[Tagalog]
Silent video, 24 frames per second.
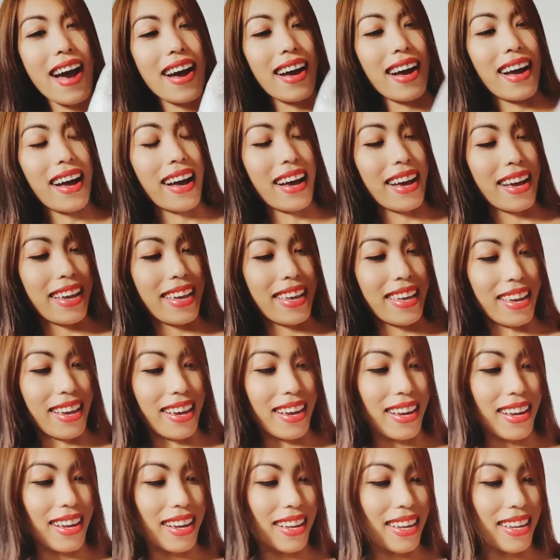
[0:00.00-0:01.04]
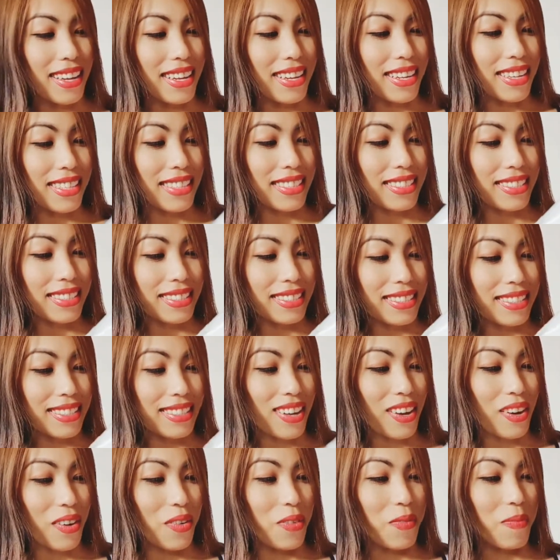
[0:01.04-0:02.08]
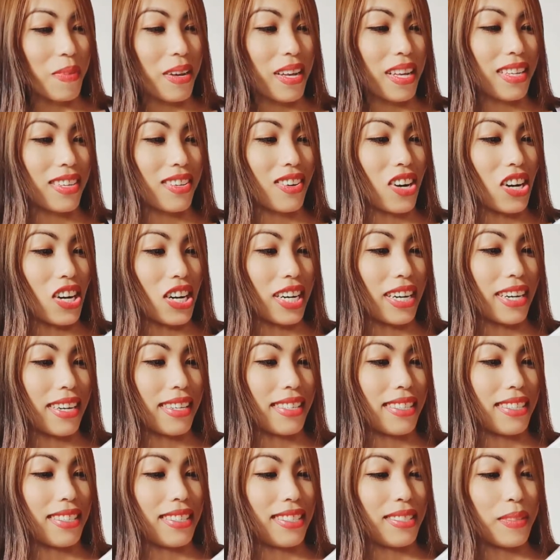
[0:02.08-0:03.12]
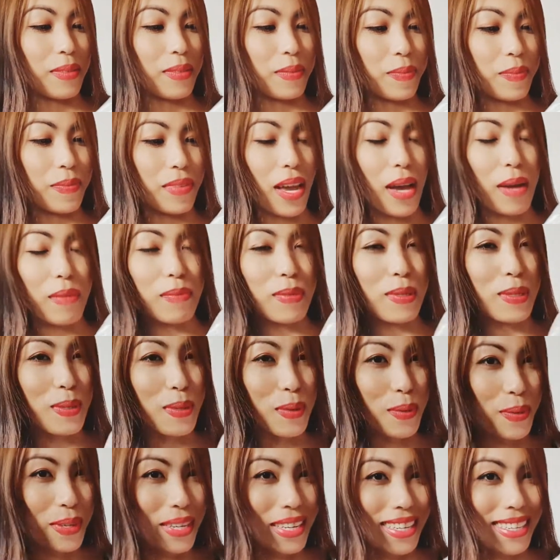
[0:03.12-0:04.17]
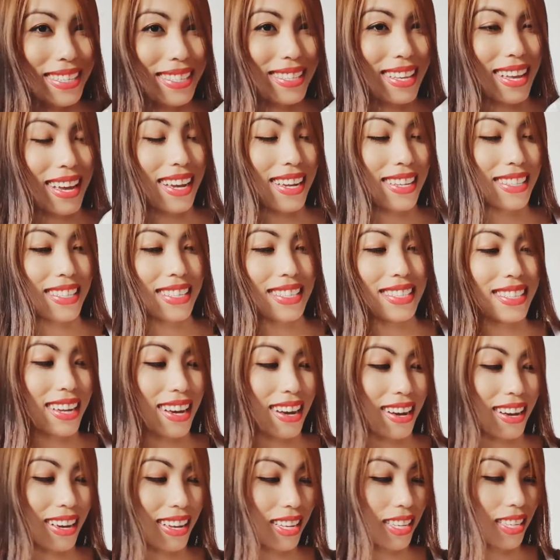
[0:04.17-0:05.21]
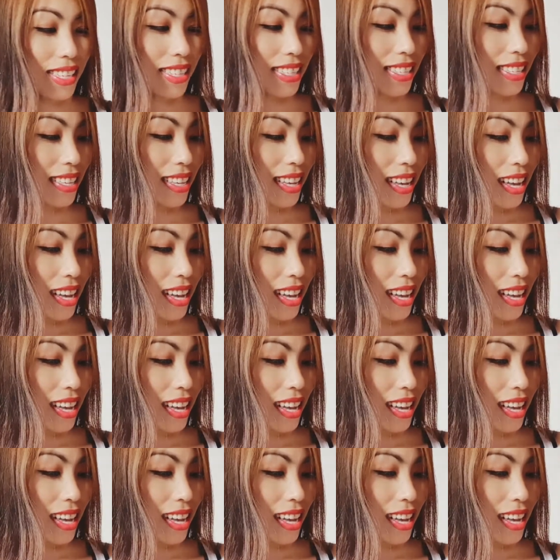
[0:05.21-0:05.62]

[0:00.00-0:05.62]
Ayan. Oh my God. I'm so excited, guys.